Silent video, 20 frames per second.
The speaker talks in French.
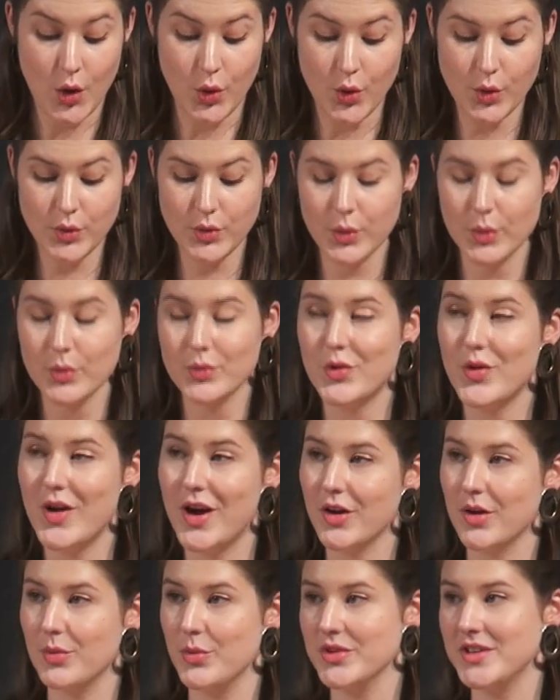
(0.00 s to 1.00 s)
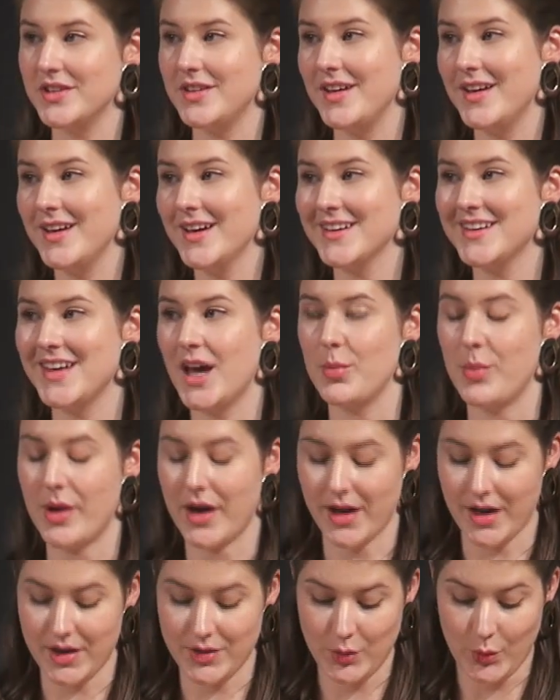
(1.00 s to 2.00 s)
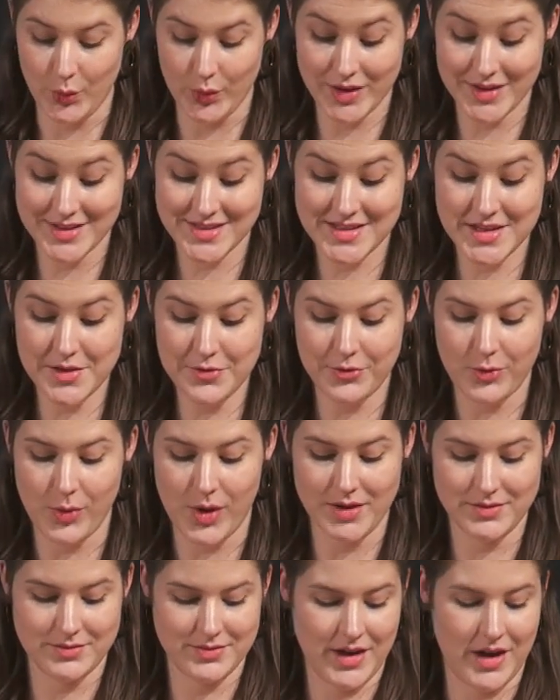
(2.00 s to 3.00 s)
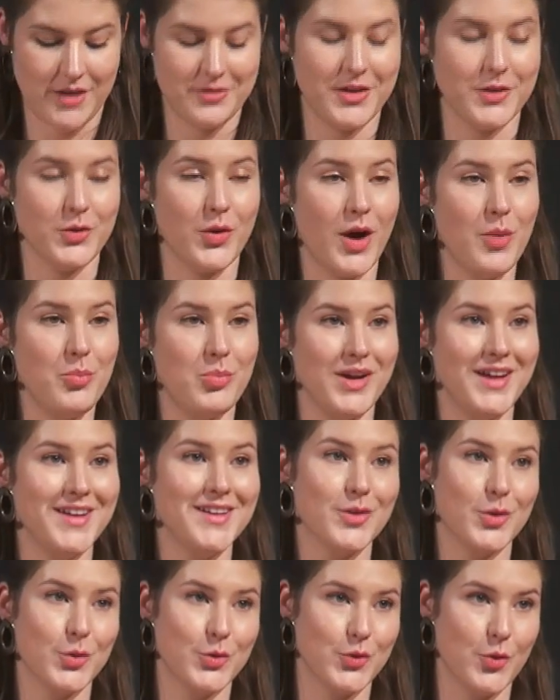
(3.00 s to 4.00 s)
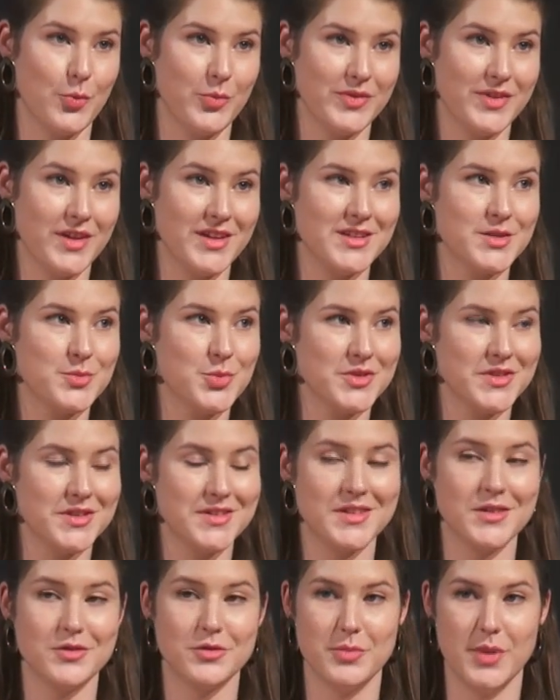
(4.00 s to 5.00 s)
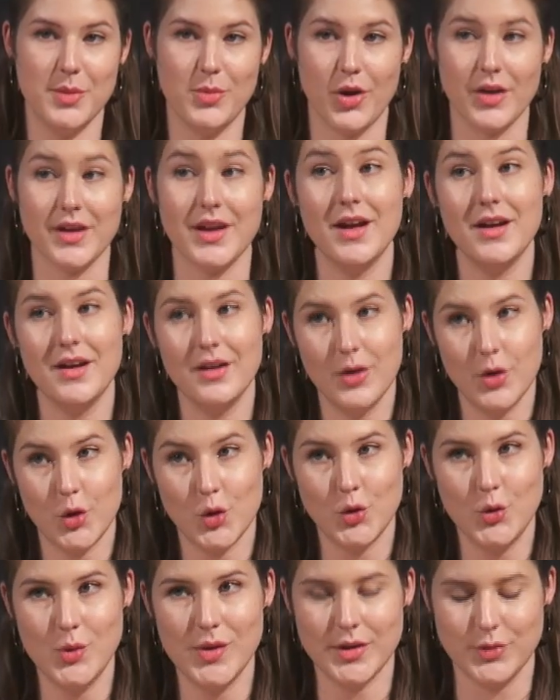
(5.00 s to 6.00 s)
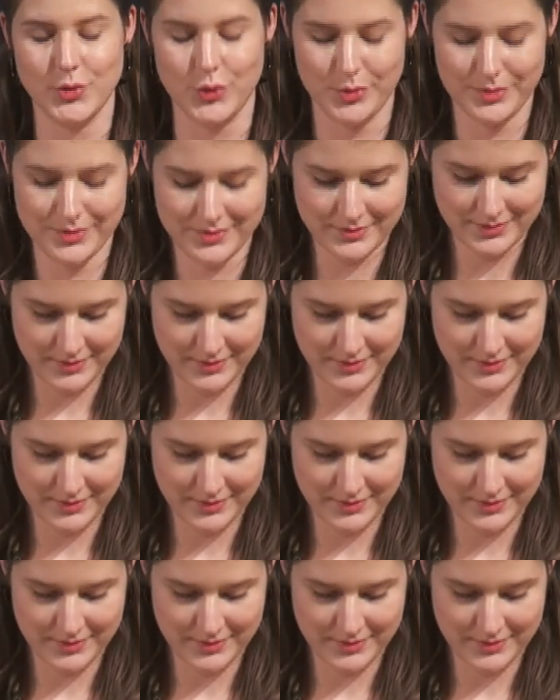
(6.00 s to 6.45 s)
le nom de la commanditaire qui apparaît donc six fois afin de rappeler que ce dispositif mémoriel lui est dû.